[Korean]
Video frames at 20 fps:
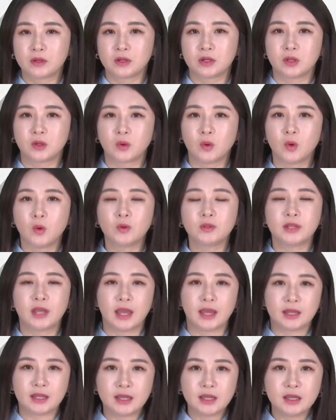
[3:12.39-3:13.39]
그리고
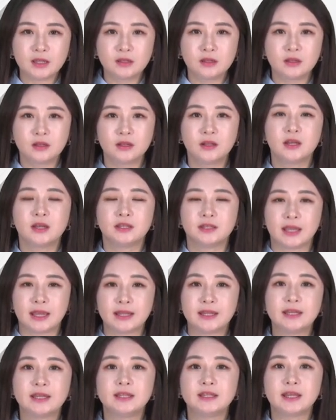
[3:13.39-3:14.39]
대리인을
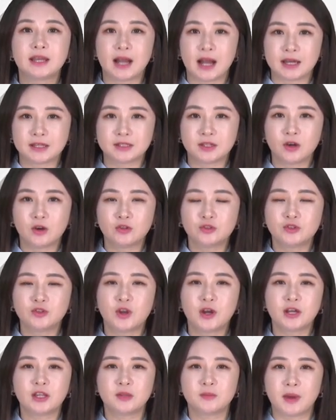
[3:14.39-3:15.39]
대리인이 가서
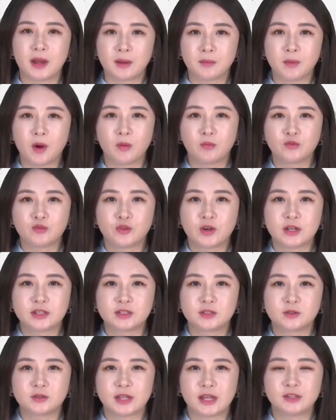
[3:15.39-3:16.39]
수령하는 방법 두
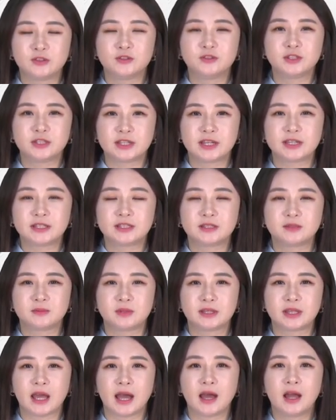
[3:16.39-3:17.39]
가지로 나눌 수
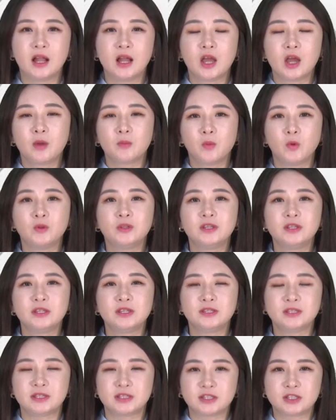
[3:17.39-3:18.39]
있겠습니다.
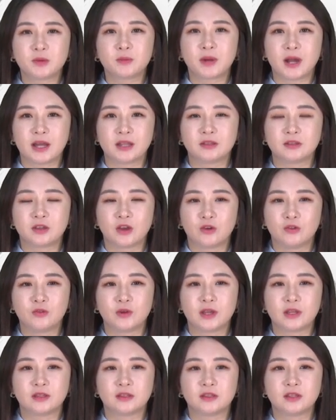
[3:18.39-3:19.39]
본인이 직접 가는
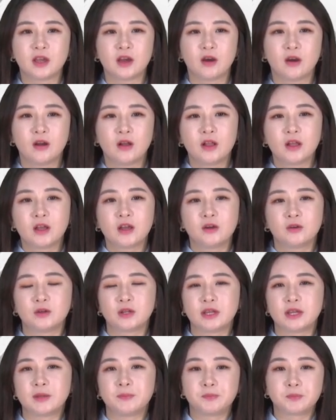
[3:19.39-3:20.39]
경우에는요.
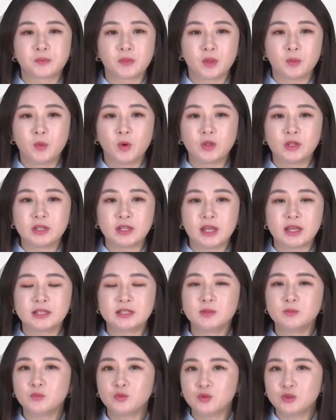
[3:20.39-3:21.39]
우리 본인의
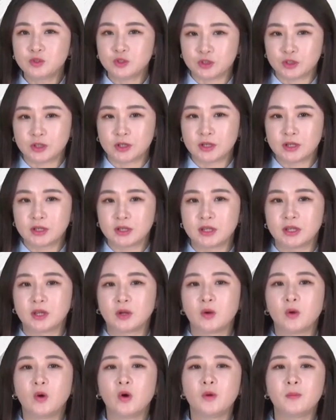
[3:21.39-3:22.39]
신분증
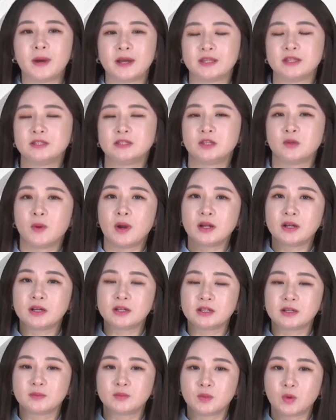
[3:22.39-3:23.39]
그리고 받으신
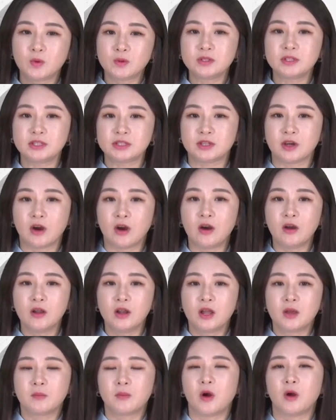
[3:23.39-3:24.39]
환급금 통지서,
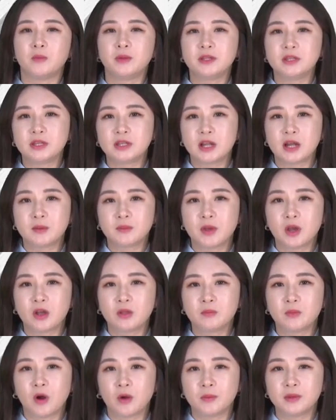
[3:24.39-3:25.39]

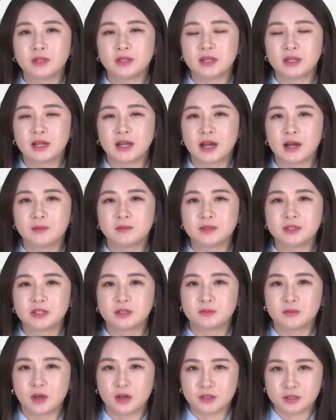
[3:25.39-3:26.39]
법인이라면 법인 인감
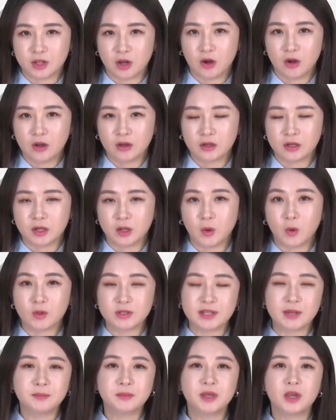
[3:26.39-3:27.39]
증명서, 그리고
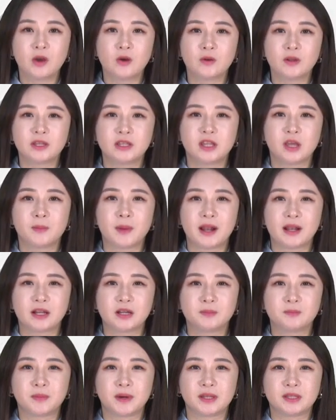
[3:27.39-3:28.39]
3개월 이내
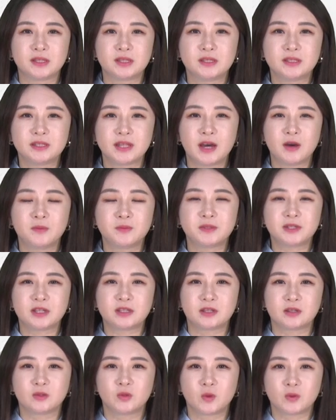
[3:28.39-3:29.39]
발급받은 사업자
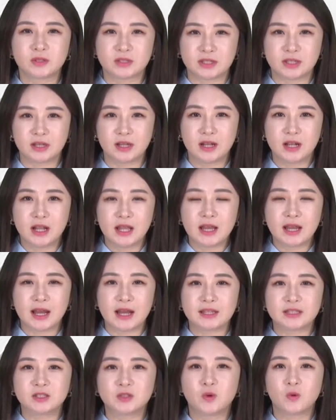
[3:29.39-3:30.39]
등록증
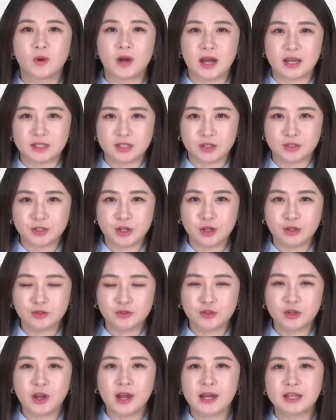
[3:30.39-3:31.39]
가지고 가셔서
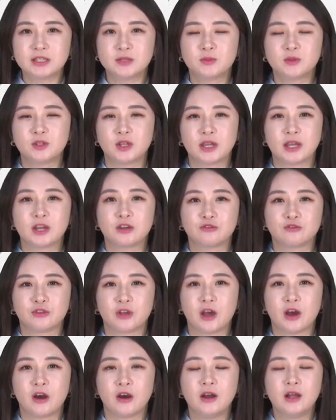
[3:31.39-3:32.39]
수령하시면
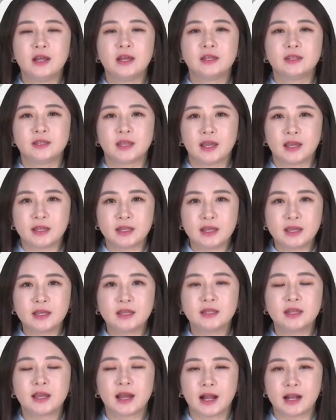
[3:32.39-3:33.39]
되겠고요.
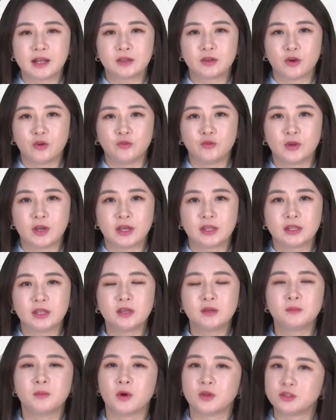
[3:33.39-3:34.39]
대리인이 갈
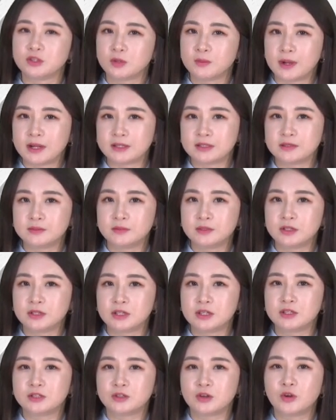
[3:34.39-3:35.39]
경우에는 먼저
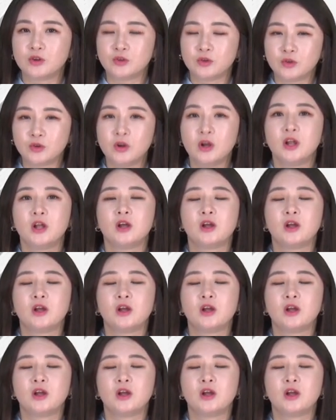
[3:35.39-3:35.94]
말씀드린 서류